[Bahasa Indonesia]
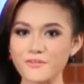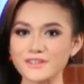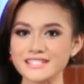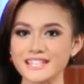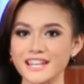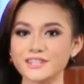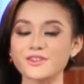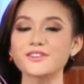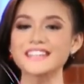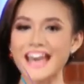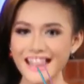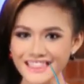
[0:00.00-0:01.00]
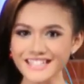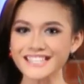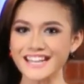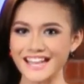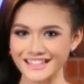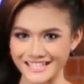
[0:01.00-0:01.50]
lewat sinetron
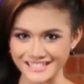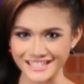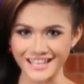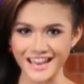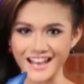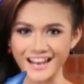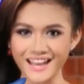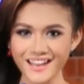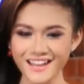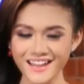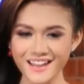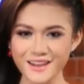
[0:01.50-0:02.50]
Ganteng-Ganteng Serigala?